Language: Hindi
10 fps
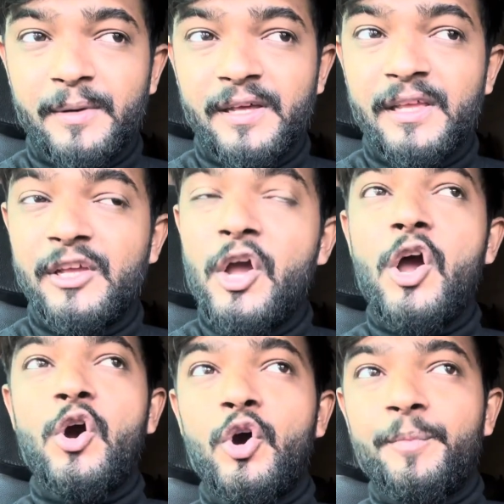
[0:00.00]
पड़ेगी
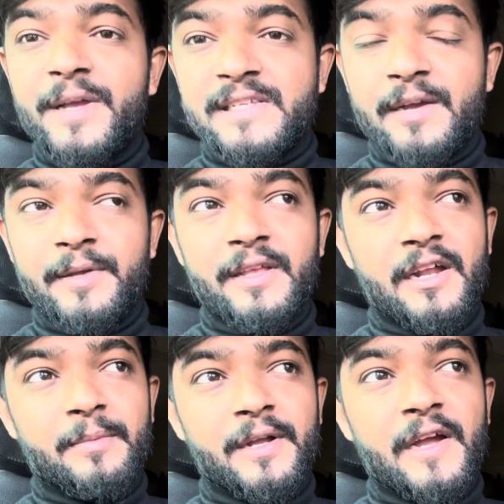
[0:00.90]
और पैसा भी
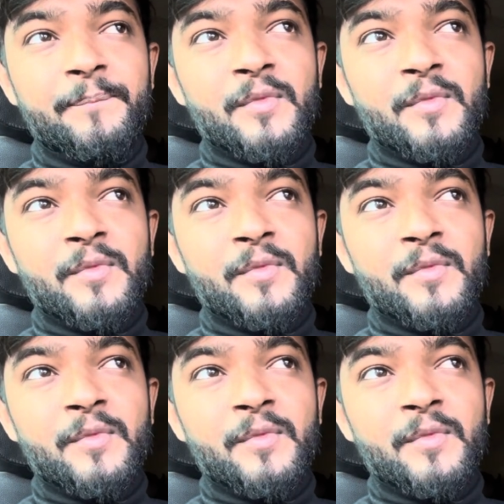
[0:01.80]
देना पड़ेगा